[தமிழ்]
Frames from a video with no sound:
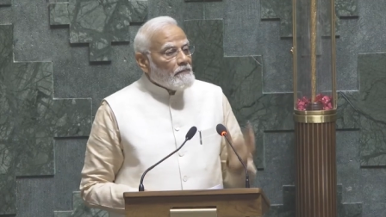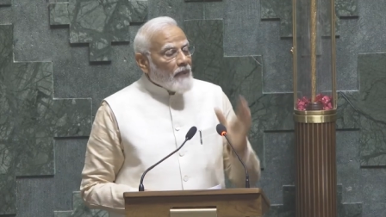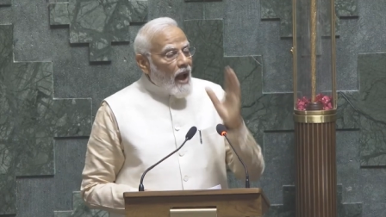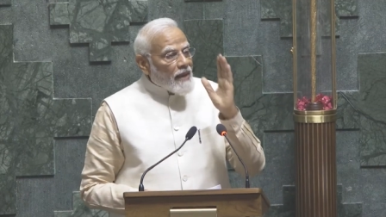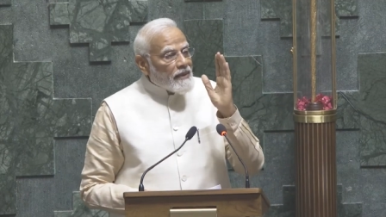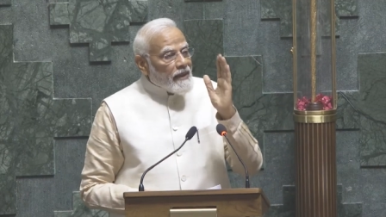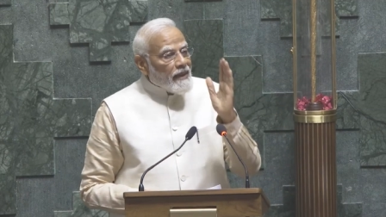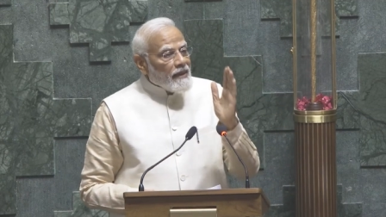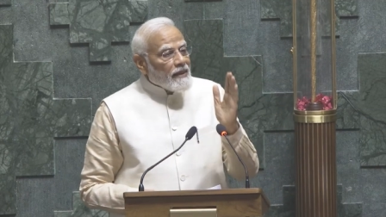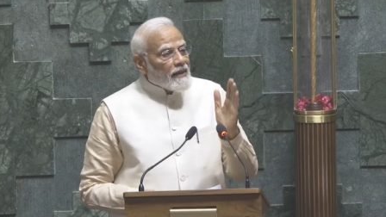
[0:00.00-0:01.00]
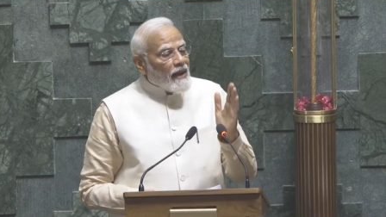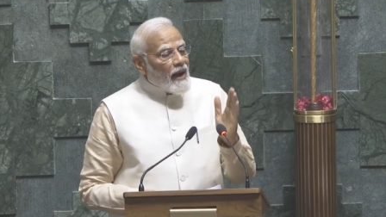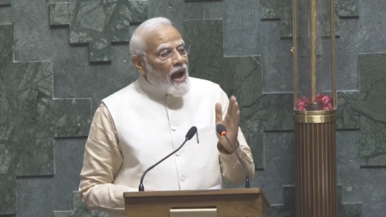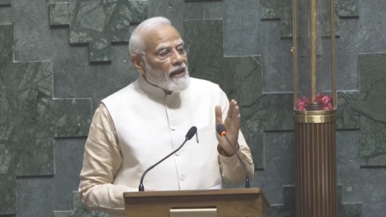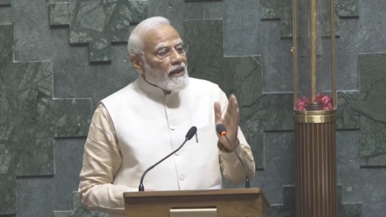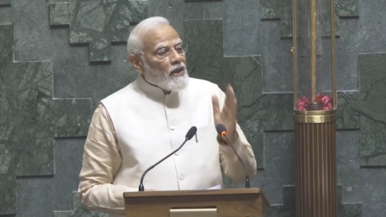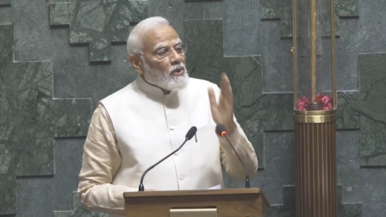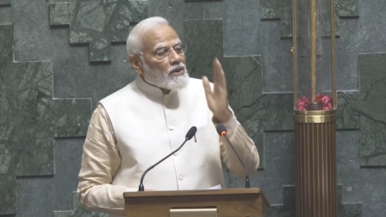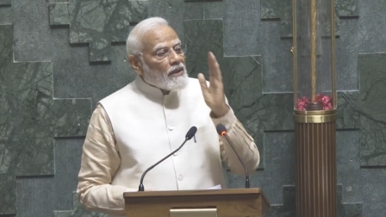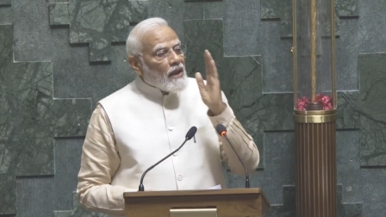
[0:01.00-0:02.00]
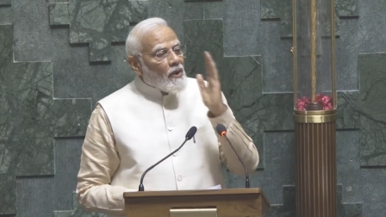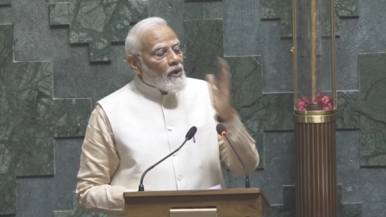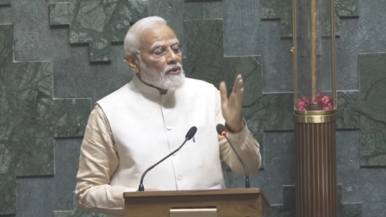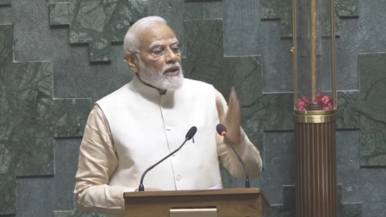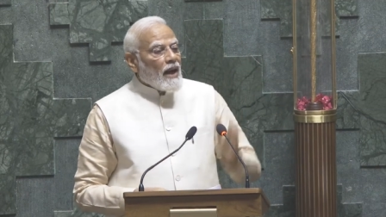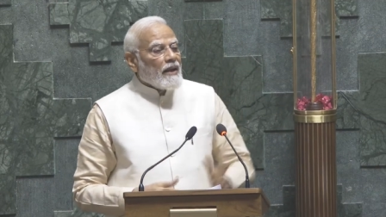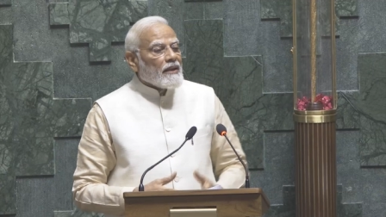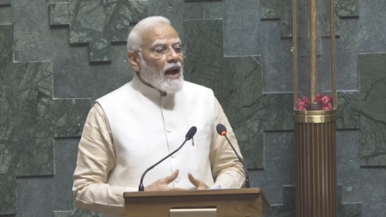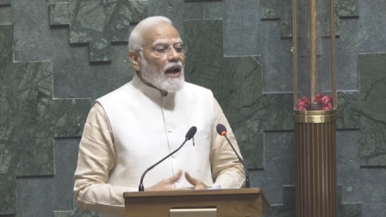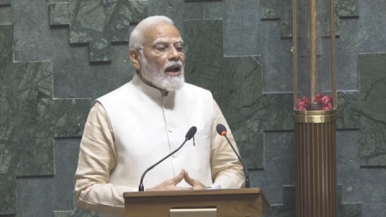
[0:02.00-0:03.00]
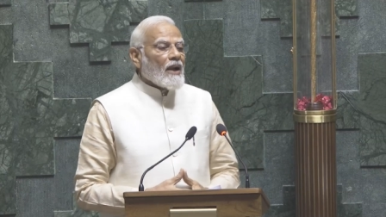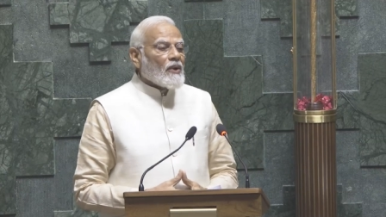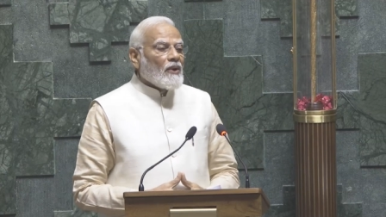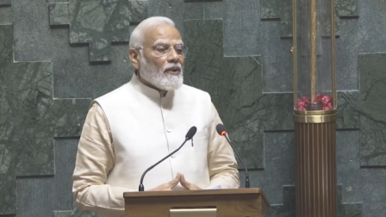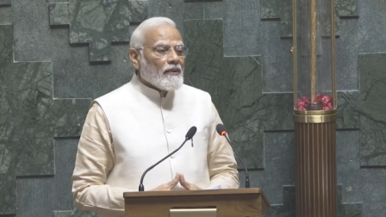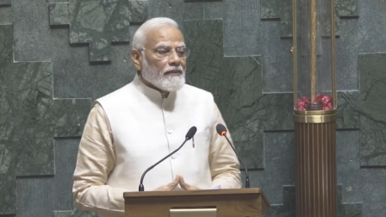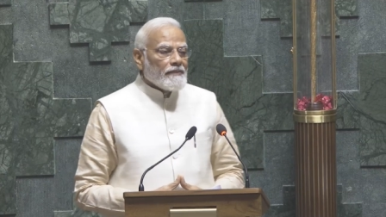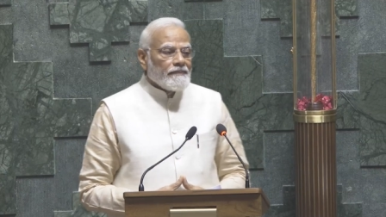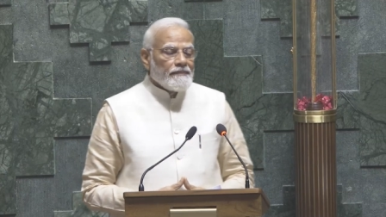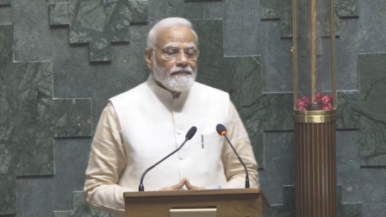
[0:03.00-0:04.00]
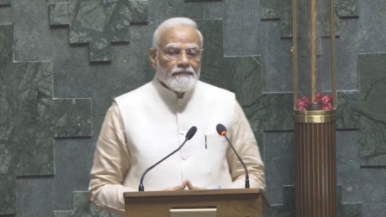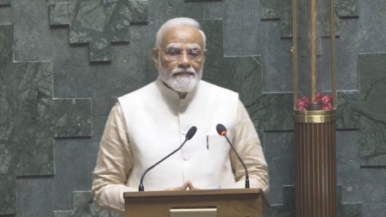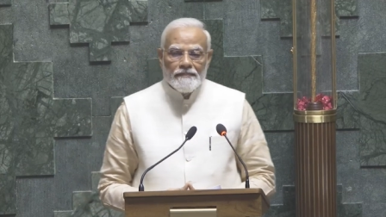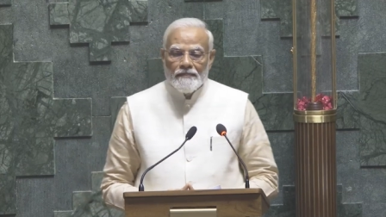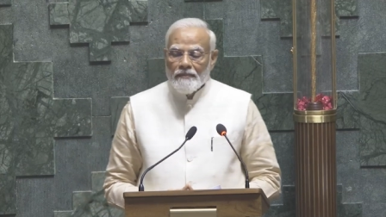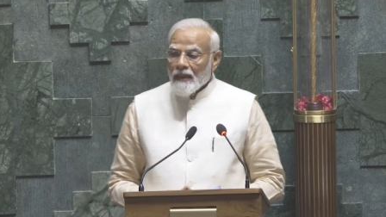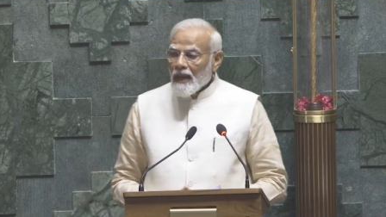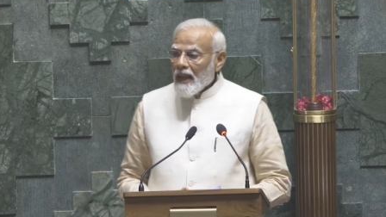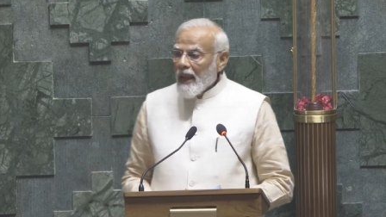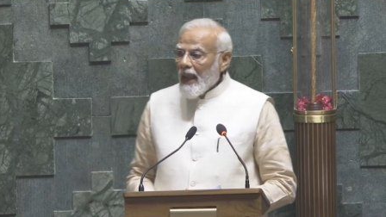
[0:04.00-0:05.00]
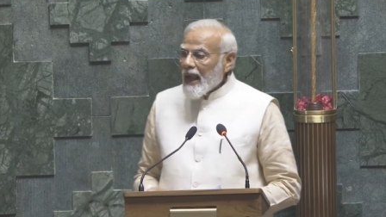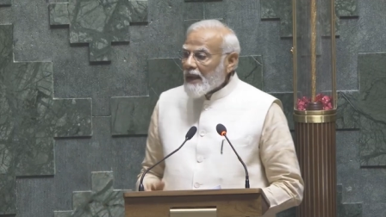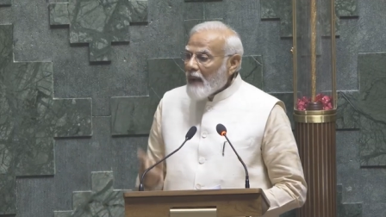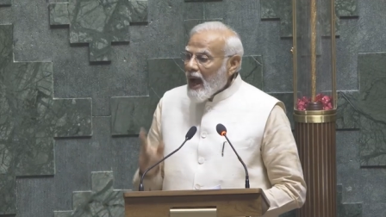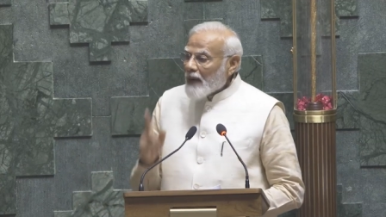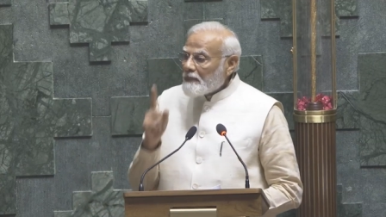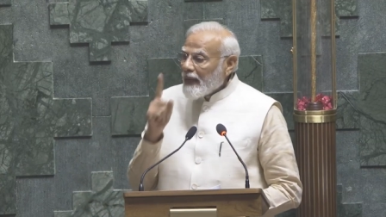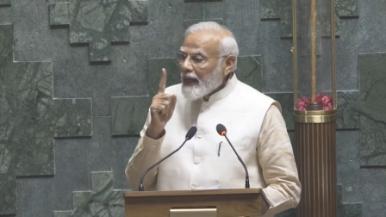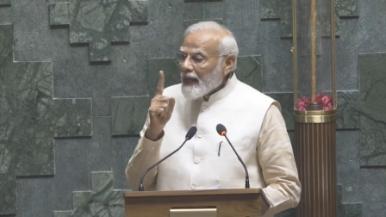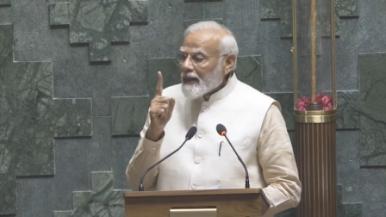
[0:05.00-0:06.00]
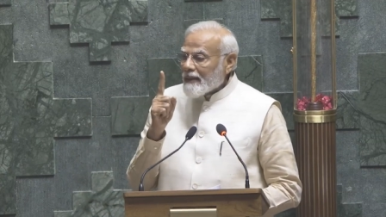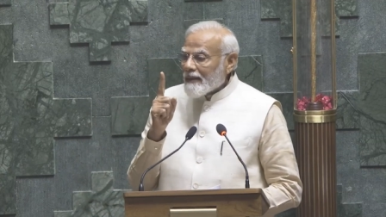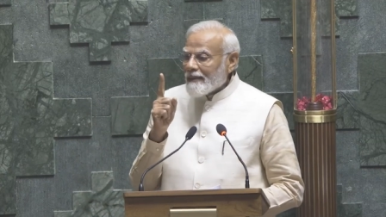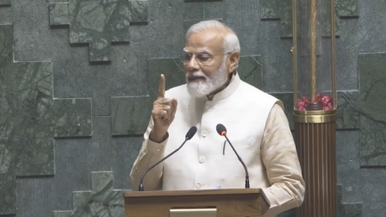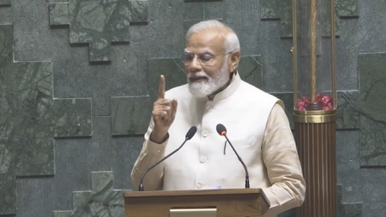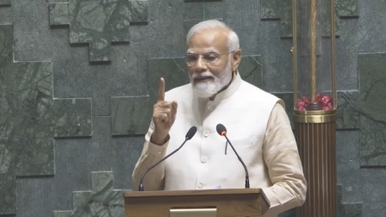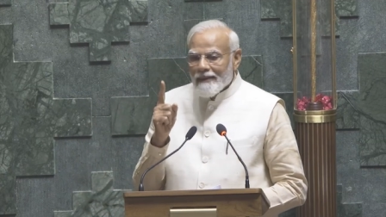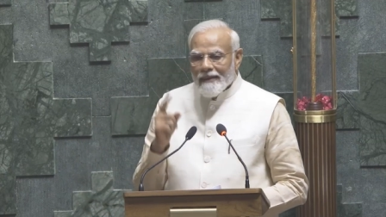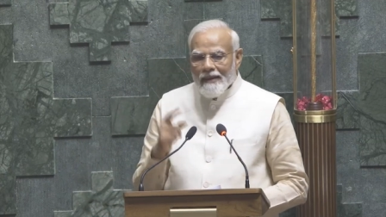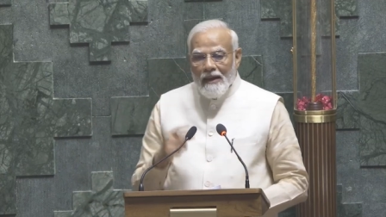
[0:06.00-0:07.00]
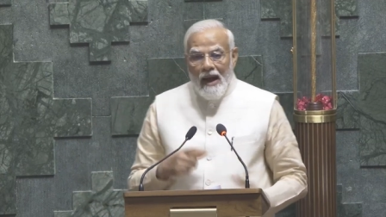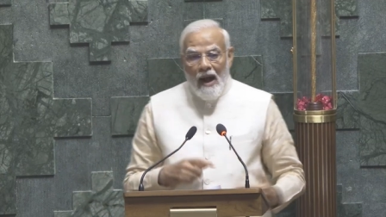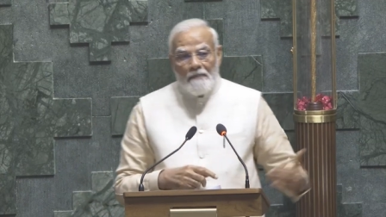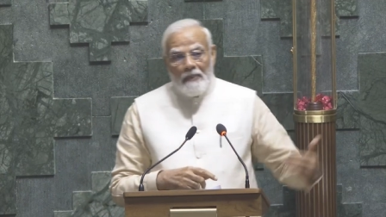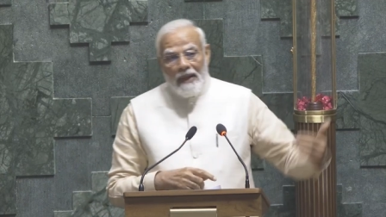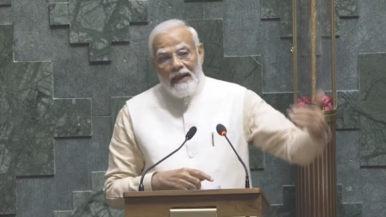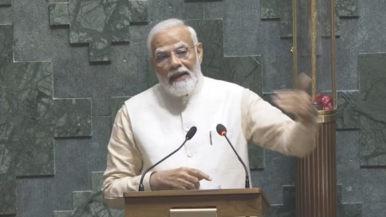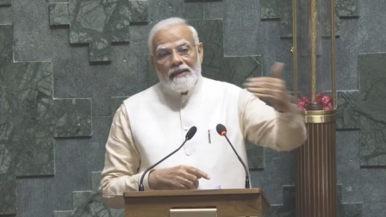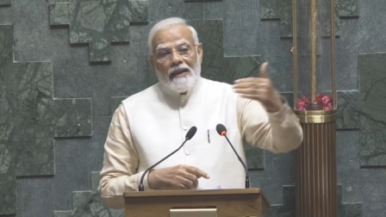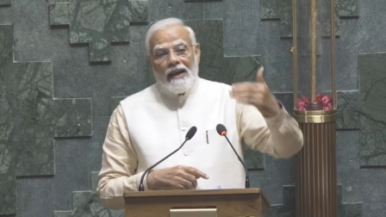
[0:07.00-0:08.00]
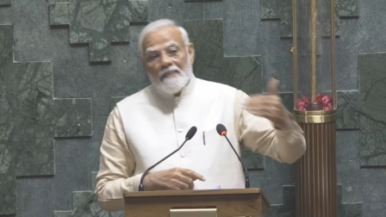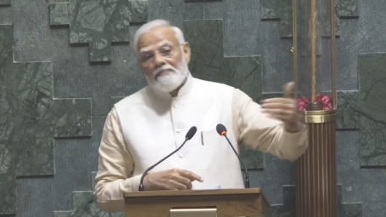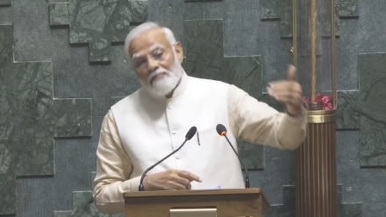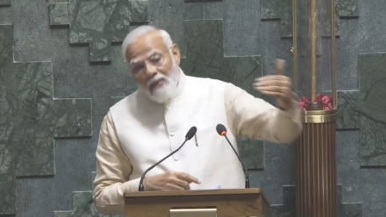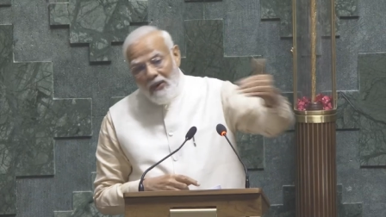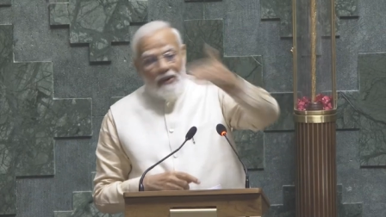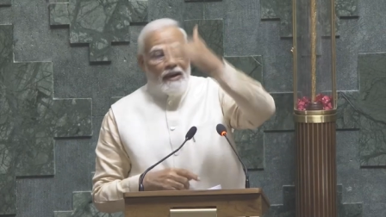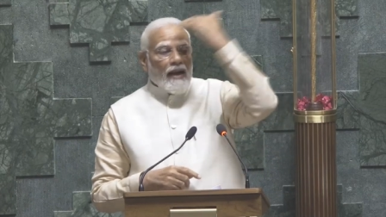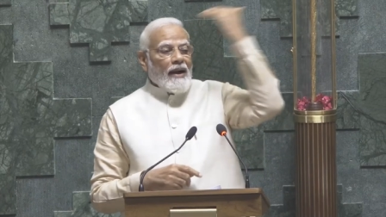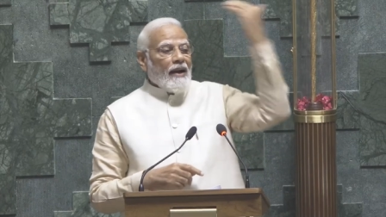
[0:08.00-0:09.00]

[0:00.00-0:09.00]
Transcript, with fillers: பண்டைய காலத்தின் அந்த கௌரவமயமான பெருக்கினை மீண்டும் ஒரு முறை தன் பக்கமாக திருப்பி